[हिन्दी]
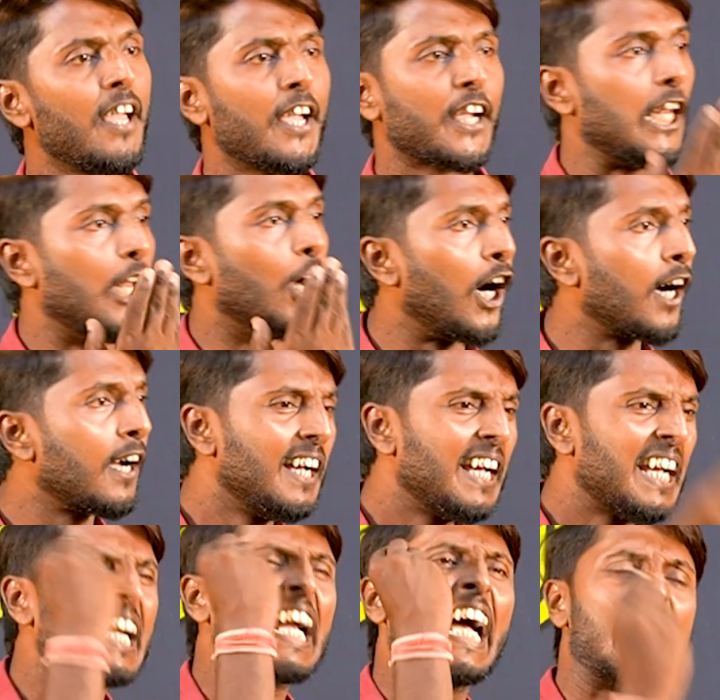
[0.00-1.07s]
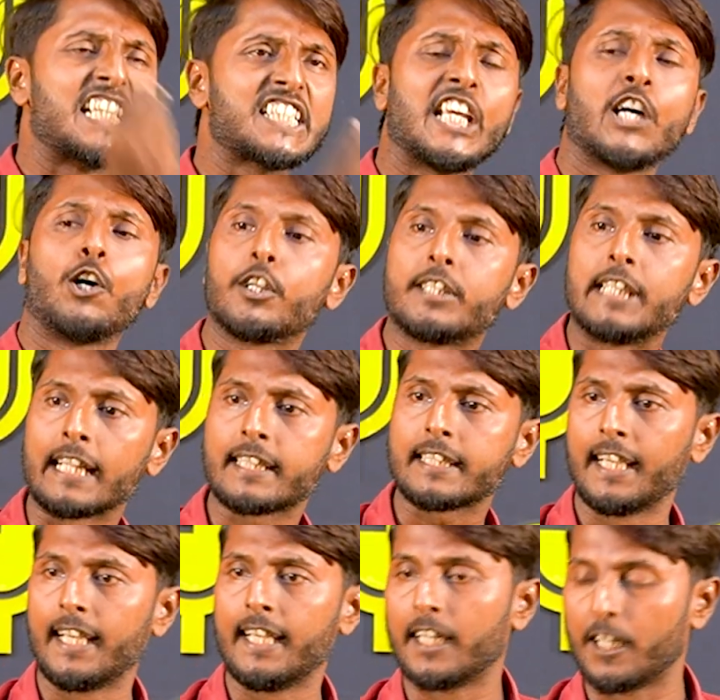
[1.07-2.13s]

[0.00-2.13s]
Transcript: कि लोग कैसे हो जाते हैं